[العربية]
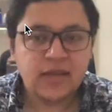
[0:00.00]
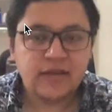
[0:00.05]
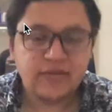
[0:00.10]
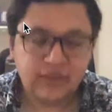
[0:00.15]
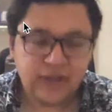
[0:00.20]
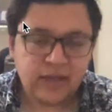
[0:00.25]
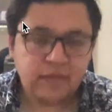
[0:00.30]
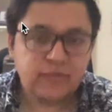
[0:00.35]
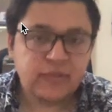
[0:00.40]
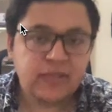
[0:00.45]

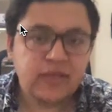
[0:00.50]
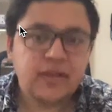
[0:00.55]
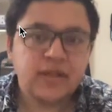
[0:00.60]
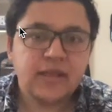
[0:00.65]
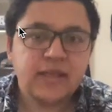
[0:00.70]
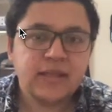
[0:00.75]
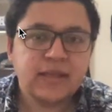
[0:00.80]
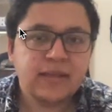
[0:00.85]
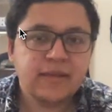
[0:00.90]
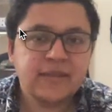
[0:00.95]
فاهمني
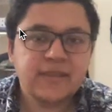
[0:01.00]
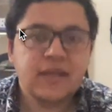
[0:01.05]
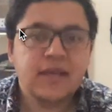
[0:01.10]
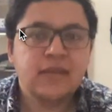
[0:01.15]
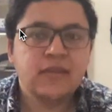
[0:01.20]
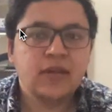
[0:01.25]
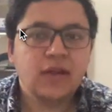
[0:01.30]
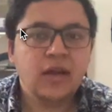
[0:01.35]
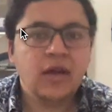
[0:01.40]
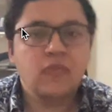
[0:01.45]
انت
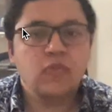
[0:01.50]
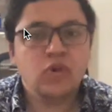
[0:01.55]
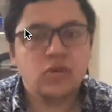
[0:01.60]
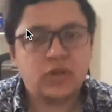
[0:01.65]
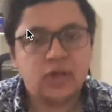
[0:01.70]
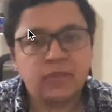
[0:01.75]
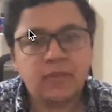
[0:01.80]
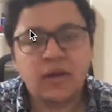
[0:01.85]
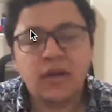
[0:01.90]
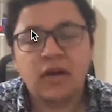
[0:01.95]
مثلا رايح
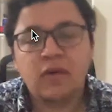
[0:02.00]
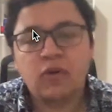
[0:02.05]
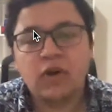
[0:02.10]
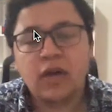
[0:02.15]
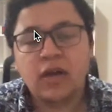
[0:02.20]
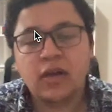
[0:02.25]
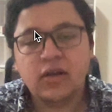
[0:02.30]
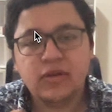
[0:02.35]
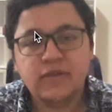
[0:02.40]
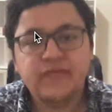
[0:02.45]
مؤتمر او
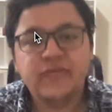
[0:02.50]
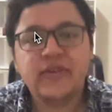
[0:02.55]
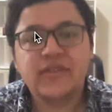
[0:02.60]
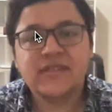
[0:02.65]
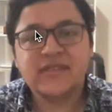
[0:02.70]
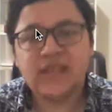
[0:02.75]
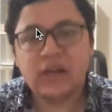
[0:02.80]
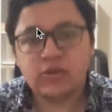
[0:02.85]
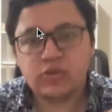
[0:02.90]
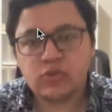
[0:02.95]
رايح
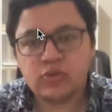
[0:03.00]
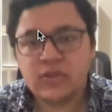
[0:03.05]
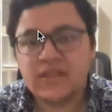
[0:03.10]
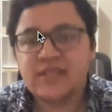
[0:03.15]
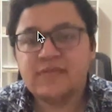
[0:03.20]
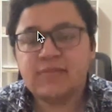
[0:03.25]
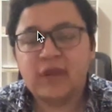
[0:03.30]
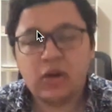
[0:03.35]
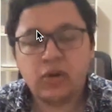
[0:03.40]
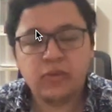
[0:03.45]
كونفرنس او
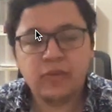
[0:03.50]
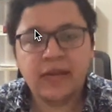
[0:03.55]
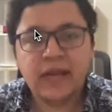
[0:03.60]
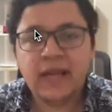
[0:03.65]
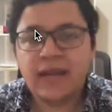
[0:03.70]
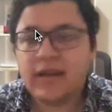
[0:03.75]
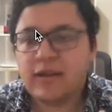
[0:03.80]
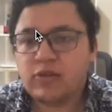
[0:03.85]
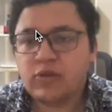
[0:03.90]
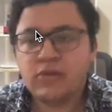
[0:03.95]
توريزم او
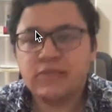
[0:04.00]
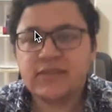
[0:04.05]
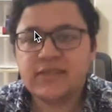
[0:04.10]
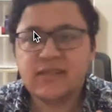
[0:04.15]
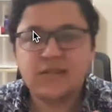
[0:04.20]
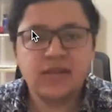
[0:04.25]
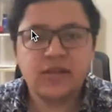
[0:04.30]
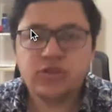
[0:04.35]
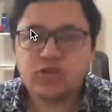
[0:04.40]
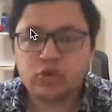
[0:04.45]
بلان هتقعد
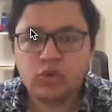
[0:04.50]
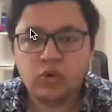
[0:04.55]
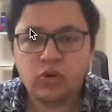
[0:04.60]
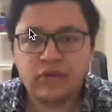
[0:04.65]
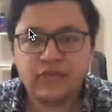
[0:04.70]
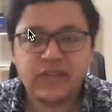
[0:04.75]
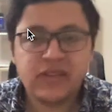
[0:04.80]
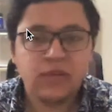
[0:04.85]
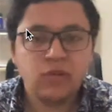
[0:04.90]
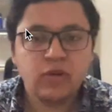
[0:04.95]
مثلا 3 شهور
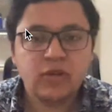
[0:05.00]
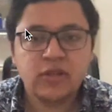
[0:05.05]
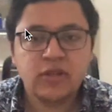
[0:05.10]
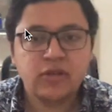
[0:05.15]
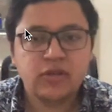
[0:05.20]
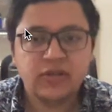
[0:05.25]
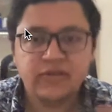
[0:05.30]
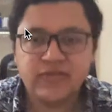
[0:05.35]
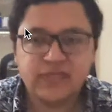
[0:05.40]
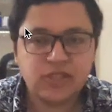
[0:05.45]
فانت ممكن
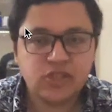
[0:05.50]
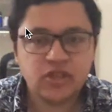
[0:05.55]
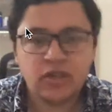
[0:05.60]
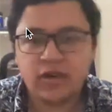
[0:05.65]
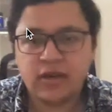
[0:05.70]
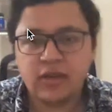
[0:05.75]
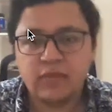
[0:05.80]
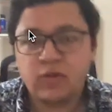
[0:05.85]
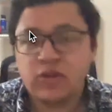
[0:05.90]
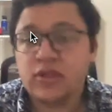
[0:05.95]
تاخد الفيزا
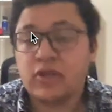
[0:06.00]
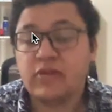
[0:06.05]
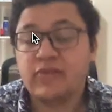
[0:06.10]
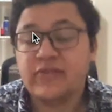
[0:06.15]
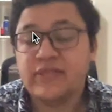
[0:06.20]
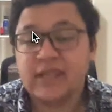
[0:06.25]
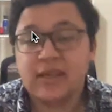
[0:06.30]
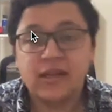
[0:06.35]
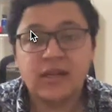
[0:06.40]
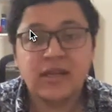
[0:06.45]
شهرين ممكن تاخد
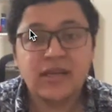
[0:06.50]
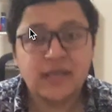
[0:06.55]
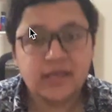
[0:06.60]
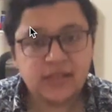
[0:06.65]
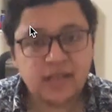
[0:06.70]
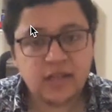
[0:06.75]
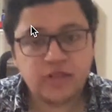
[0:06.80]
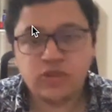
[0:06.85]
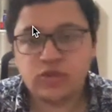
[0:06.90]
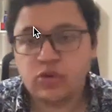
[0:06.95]
الفيزا
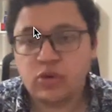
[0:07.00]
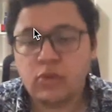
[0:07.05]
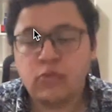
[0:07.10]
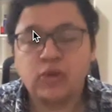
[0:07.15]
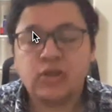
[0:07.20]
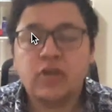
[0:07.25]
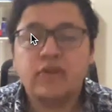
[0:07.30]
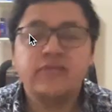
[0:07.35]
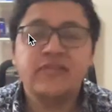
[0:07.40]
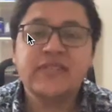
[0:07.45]
3 شهور
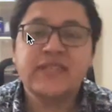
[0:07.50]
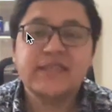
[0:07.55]
ممكن تاخد فيزا